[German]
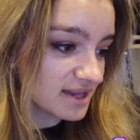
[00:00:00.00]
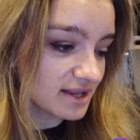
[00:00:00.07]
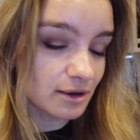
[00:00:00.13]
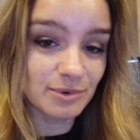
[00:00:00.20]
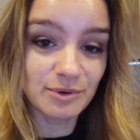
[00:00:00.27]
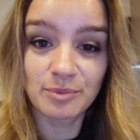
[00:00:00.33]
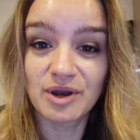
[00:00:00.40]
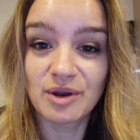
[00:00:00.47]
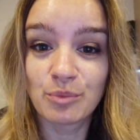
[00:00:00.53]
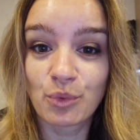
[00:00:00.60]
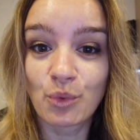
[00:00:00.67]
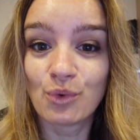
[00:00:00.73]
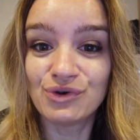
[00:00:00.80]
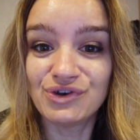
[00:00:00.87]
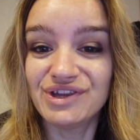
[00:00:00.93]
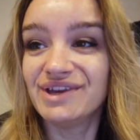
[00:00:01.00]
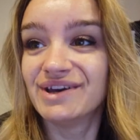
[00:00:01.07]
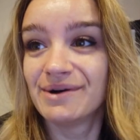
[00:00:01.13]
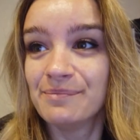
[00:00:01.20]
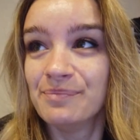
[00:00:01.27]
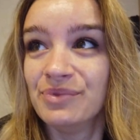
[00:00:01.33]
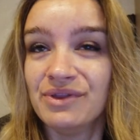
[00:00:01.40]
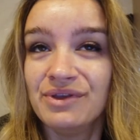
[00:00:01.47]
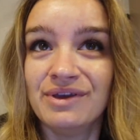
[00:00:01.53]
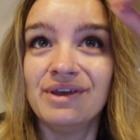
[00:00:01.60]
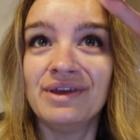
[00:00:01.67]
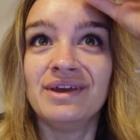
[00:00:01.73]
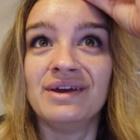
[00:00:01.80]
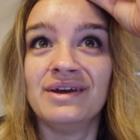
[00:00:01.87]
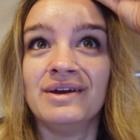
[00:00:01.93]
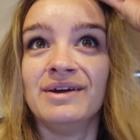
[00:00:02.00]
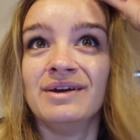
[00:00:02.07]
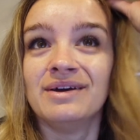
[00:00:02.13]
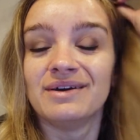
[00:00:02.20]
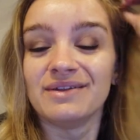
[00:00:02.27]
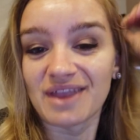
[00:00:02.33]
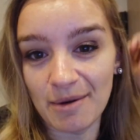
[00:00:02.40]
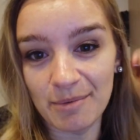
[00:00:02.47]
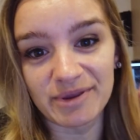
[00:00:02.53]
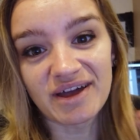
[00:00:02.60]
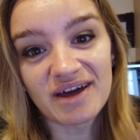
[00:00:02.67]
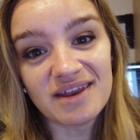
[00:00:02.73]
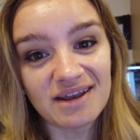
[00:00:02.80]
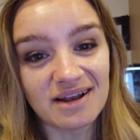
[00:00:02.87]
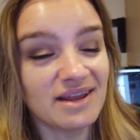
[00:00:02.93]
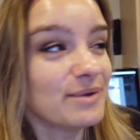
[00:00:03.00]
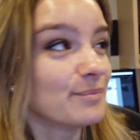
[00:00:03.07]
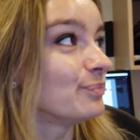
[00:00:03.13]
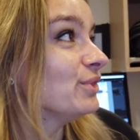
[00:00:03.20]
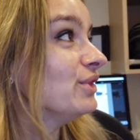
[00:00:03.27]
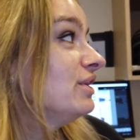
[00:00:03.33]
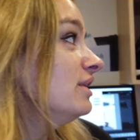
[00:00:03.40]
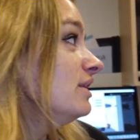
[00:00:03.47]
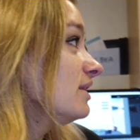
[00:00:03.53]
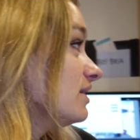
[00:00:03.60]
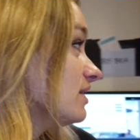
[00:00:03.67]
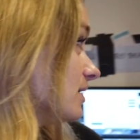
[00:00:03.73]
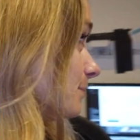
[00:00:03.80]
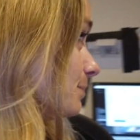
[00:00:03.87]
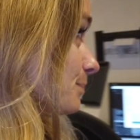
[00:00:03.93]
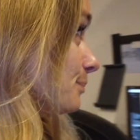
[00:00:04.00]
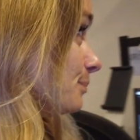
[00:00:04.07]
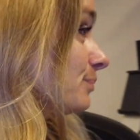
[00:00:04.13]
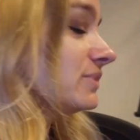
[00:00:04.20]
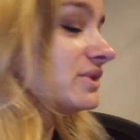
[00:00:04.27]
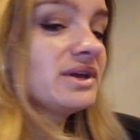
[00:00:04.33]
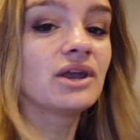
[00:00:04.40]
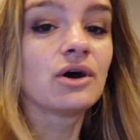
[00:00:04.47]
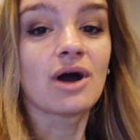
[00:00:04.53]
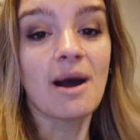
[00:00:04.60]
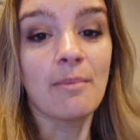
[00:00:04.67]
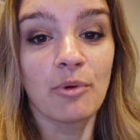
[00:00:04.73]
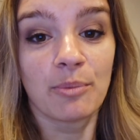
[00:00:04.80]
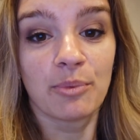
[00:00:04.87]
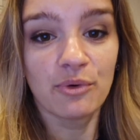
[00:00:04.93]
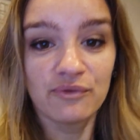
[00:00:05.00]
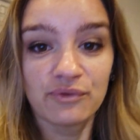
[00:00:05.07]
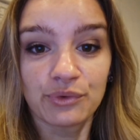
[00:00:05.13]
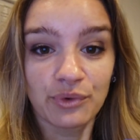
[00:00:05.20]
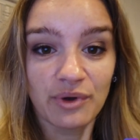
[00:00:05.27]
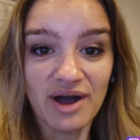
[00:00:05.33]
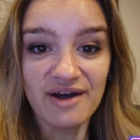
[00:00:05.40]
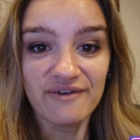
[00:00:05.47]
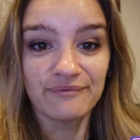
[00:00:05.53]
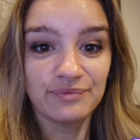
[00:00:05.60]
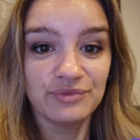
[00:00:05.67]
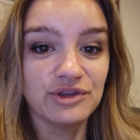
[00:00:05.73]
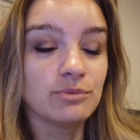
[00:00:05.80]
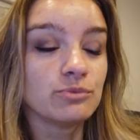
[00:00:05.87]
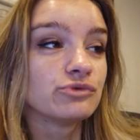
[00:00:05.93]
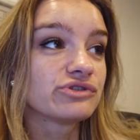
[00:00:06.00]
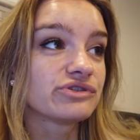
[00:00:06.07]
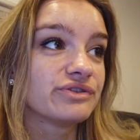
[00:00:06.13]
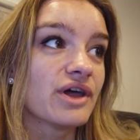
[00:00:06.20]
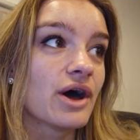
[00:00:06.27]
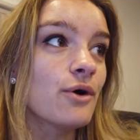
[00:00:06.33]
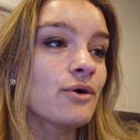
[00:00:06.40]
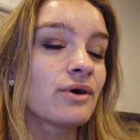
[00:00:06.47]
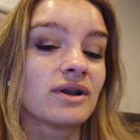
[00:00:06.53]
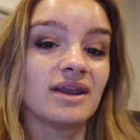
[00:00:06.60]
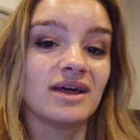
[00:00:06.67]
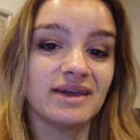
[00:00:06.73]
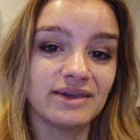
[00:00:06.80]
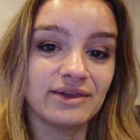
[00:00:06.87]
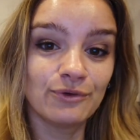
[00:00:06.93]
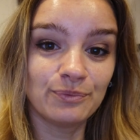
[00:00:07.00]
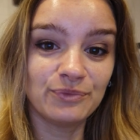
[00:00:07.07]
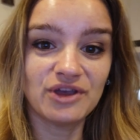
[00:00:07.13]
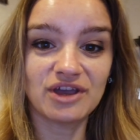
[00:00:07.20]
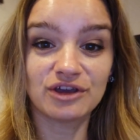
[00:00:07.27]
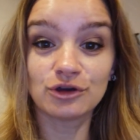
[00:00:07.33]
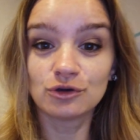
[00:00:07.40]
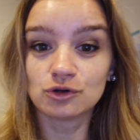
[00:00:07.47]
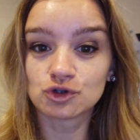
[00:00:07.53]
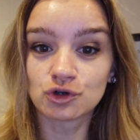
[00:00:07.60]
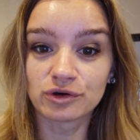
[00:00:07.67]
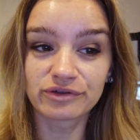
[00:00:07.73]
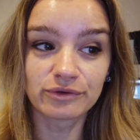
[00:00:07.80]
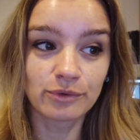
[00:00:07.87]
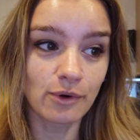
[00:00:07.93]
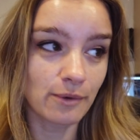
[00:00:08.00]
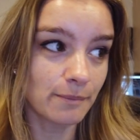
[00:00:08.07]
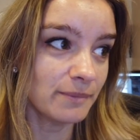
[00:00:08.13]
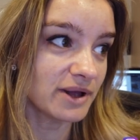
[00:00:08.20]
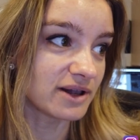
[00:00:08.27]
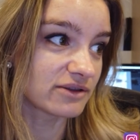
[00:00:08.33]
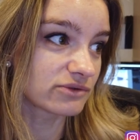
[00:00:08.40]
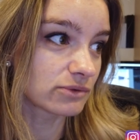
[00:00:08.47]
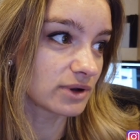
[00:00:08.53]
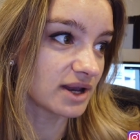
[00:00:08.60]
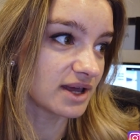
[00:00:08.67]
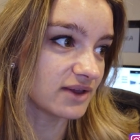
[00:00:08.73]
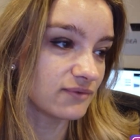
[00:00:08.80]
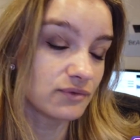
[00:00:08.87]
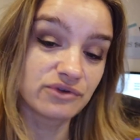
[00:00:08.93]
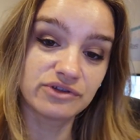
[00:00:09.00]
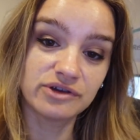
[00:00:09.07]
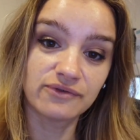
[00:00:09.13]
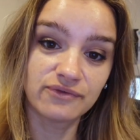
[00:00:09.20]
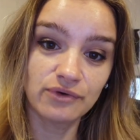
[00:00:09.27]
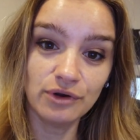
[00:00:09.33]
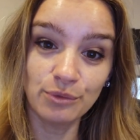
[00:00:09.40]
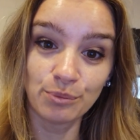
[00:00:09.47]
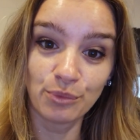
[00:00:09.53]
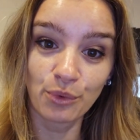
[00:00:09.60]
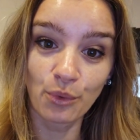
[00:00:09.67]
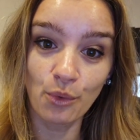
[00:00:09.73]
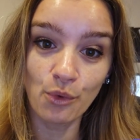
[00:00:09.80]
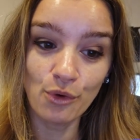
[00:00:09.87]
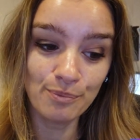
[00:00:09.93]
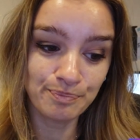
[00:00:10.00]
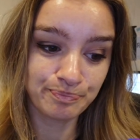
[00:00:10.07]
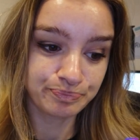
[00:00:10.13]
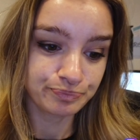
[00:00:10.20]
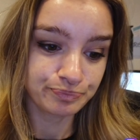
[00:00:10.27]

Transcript: Ich glaube, ich bin ein Bürotier. Damit kann ich leben. Ähm, genau, apropos Fotografen, die müssten auch gleich hier um die Ecke geschossen kommen. Also gleich wird es hier voll im Büro.